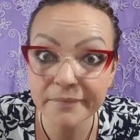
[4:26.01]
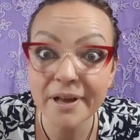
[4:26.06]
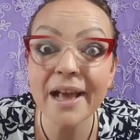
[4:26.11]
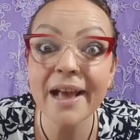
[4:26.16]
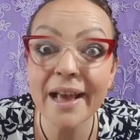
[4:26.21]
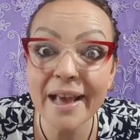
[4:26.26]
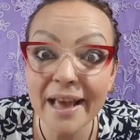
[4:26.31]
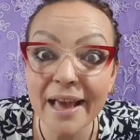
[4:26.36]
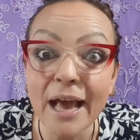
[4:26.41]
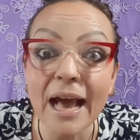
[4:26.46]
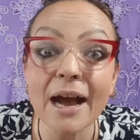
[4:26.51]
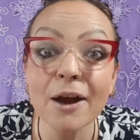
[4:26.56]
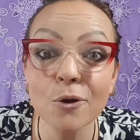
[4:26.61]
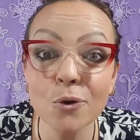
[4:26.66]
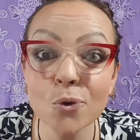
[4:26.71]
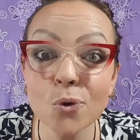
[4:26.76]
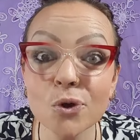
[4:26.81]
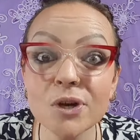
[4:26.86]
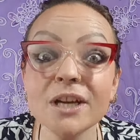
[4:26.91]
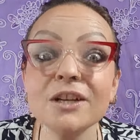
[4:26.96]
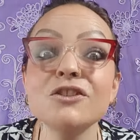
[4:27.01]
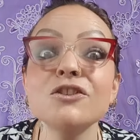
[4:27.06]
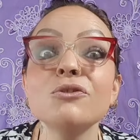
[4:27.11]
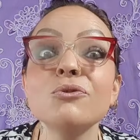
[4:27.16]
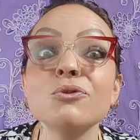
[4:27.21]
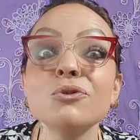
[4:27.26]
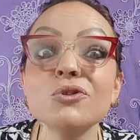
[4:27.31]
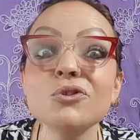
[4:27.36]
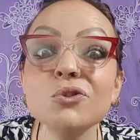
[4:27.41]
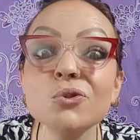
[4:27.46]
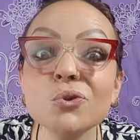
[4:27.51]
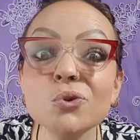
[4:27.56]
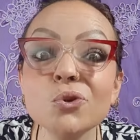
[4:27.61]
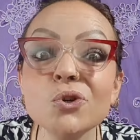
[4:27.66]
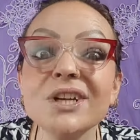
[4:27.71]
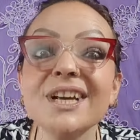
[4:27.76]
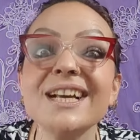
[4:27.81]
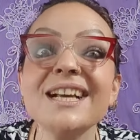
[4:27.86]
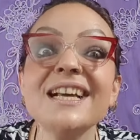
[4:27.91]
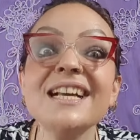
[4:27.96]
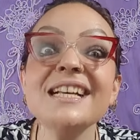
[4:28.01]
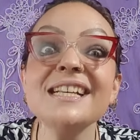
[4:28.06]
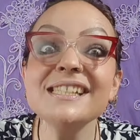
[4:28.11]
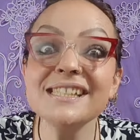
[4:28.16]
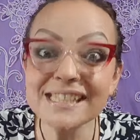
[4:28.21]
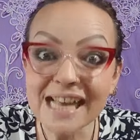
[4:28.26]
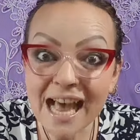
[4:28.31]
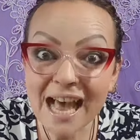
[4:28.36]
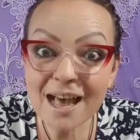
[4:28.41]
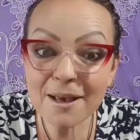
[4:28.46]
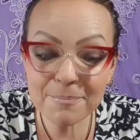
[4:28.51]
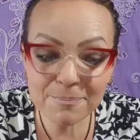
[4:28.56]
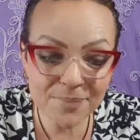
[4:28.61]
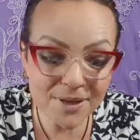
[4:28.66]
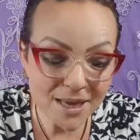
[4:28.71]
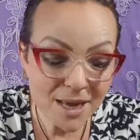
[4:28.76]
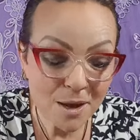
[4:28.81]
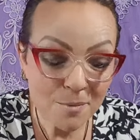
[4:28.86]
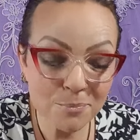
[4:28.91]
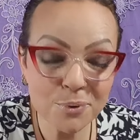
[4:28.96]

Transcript: é agulha, de costura, sabe?